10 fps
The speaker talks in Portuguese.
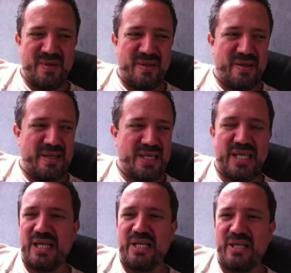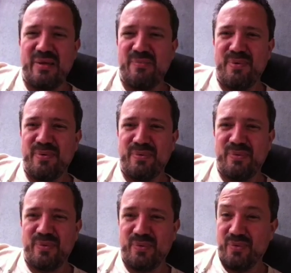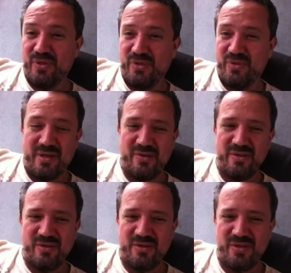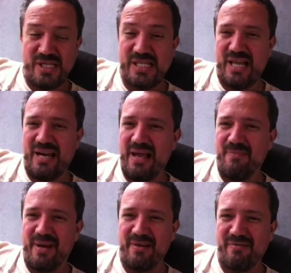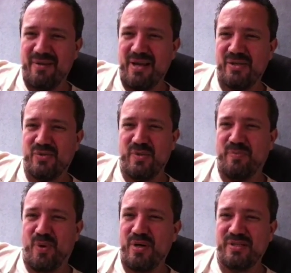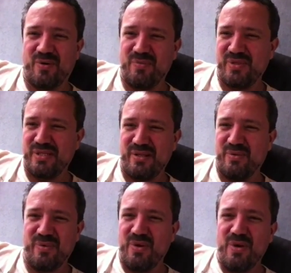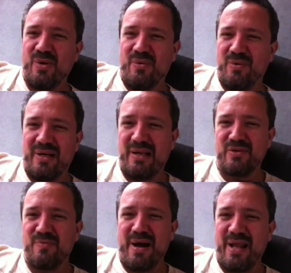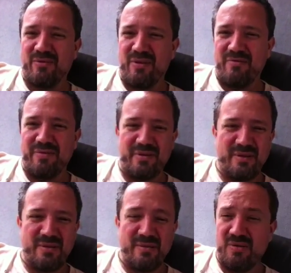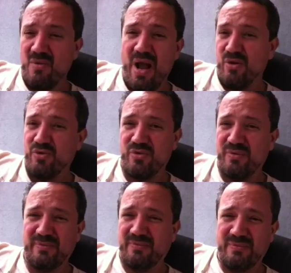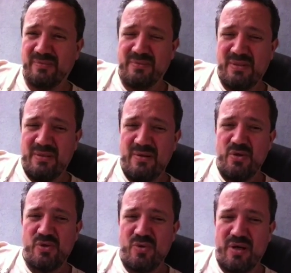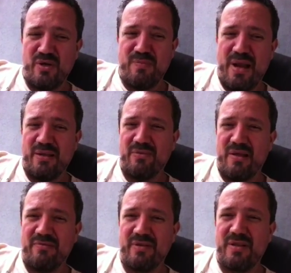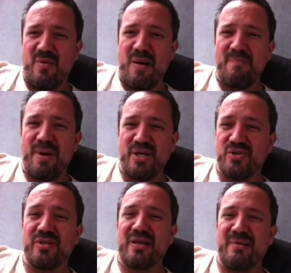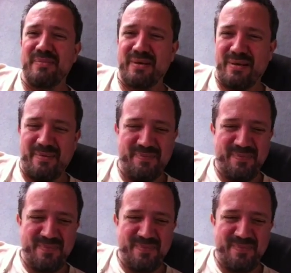né, é, equilíbrio, tudo isso que a gente celebra em verso e prosa como sendo o grande barato da vida. Né? Eu não acho. Eu acho que o grande barato da vida é uma paz dinâmica.